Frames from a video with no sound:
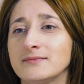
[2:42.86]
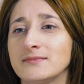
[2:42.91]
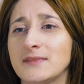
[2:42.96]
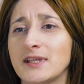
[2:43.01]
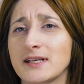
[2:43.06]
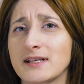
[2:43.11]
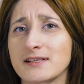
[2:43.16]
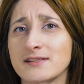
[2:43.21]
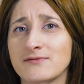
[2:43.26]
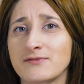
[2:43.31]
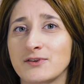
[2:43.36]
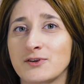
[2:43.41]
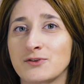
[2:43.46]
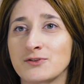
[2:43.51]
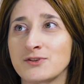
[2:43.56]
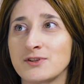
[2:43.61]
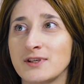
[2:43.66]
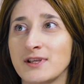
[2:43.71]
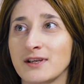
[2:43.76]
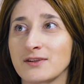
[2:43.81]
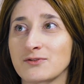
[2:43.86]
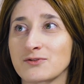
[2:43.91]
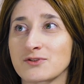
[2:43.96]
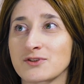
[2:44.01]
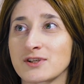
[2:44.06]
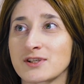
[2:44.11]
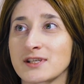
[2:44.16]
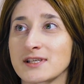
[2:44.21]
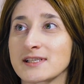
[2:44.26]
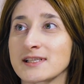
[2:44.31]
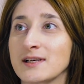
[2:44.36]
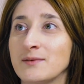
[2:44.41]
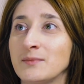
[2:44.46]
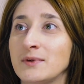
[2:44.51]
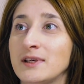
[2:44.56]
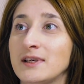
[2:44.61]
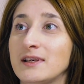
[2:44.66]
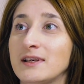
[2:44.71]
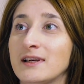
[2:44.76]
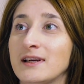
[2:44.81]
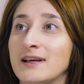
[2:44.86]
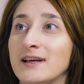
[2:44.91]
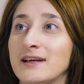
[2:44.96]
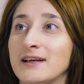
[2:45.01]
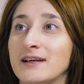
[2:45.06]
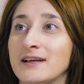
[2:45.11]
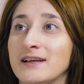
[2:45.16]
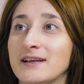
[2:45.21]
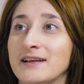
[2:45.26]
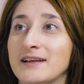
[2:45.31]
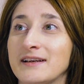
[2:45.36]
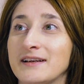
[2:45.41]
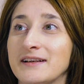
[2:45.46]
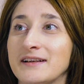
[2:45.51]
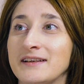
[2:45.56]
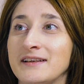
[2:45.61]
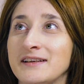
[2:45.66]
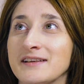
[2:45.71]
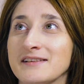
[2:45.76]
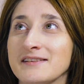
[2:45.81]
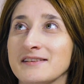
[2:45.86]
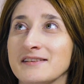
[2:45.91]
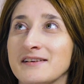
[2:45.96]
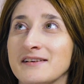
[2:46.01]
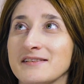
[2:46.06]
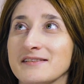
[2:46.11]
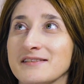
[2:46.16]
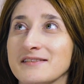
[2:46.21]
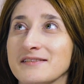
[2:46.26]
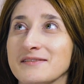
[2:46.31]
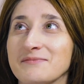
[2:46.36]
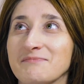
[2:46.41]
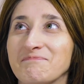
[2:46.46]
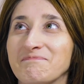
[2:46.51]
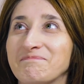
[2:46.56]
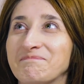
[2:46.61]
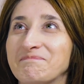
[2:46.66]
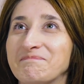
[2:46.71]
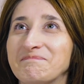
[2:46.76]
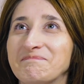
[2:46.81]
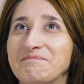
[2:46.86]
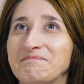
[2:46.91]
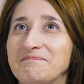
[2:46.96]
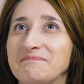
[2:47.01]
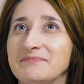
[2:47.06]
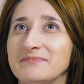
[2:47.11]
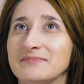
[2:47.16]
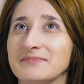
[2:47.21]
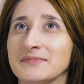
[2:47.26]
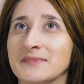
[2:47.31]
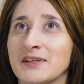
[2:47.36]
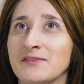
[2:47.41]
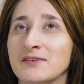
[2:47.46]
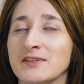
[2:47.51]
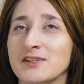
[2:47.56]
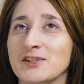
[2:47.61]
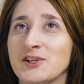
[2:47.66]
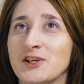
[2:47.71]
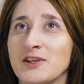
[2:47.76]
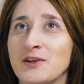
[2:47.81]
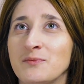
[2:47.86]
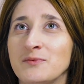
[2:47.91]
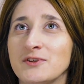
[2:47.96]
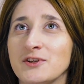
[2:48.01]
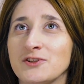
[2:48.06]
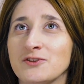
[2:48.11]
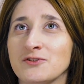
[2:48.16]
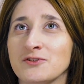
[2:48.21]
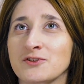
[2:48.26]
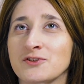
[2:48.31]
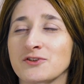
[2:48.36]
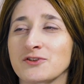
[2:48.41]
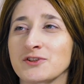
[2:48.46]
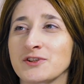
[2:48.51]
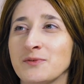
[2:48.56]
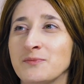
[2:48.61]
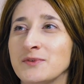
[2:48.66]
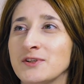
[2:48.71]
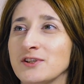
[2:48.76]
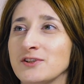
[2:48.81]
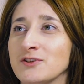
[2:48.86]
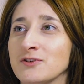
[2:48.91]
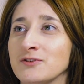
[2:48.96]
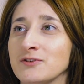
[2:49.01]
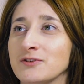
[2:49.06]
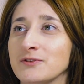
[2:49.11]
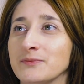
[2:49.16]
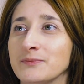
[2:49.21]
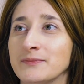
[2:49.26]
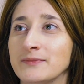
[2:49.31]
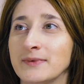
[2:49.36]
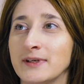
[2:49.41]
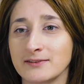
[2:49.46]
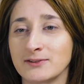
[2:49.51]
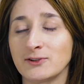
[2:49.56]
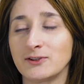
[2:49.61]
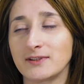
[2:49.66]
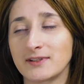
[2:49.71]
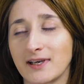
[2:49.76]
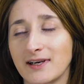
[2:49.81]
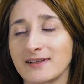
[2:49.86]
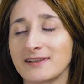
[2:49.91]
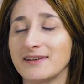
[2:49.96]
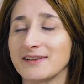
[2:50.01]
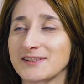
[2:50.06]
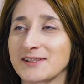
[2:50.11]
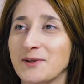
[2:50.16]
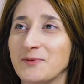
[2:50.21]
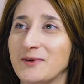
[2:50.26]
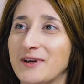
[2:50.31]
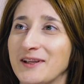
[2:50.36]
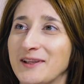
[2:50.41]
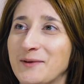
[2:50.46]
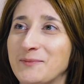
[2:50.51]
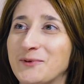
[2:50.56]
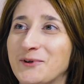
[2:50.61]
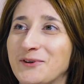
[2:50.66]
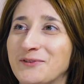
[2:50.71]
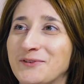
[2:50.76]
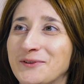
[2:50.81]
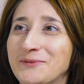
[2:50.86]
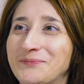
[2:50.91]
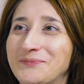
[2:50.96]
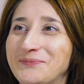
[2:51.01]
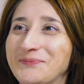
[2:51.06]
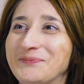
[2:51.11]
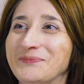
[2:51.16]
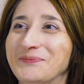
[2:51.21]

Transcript: Teraz wychodzi na to, że czasami jest nas nawet 70 czy 80. No i tak, jestem kanapkową